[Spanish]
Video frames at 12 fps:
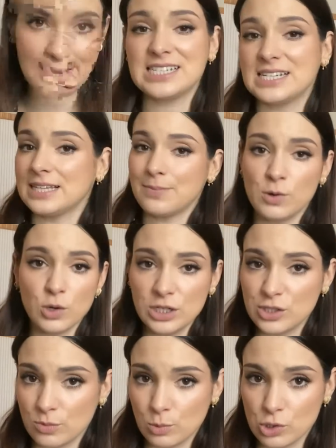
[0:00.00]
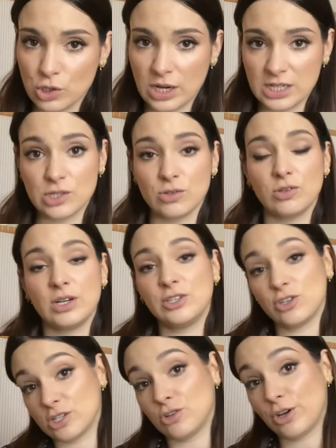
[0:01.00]
Así que tampoco le he hecho mucho caso.
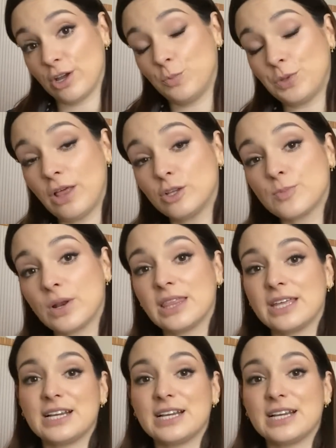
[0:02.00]
Entonces lo que he optado es por hacer